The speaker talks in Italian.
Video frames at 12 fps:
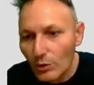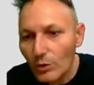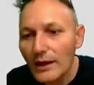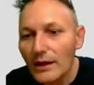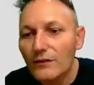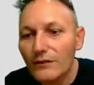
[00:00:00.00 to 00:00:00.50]

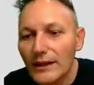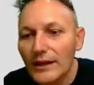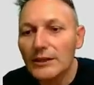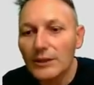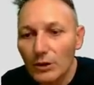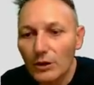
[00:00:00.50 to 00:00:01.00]
quel
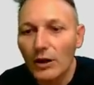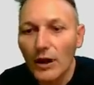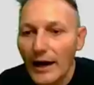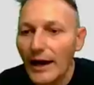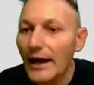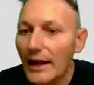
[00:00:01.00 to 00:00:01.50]
filtro
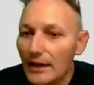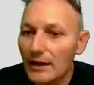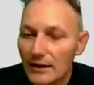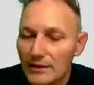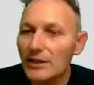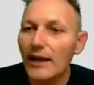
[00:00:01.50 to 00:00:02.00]

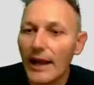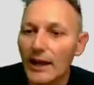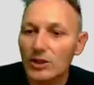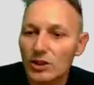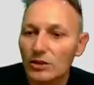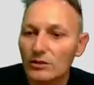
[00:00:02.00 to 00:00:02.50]
Hell
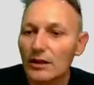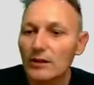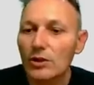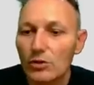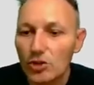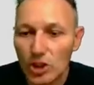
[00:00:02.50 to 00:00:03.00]
Selection
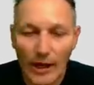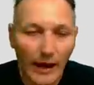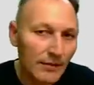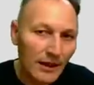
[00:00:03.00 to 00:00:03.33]
non c'è